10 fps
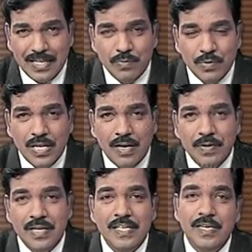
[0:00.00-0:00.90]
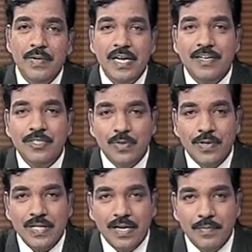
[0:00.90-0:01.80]
இயம்புதல் அப்படின்னா இனிமையாக
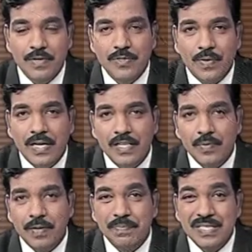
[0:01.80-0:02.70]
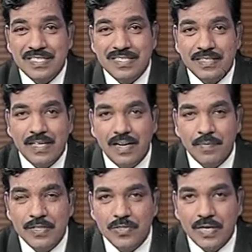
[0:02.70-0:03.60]
சொல்லுதல் அப்படின்னு சொல்கிறோம் அதே போல் பிதற்றுதல்
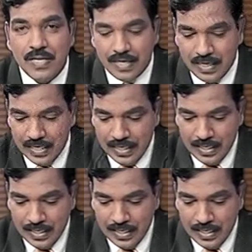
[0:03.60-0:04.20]
அப்படின்னு சொன்னால்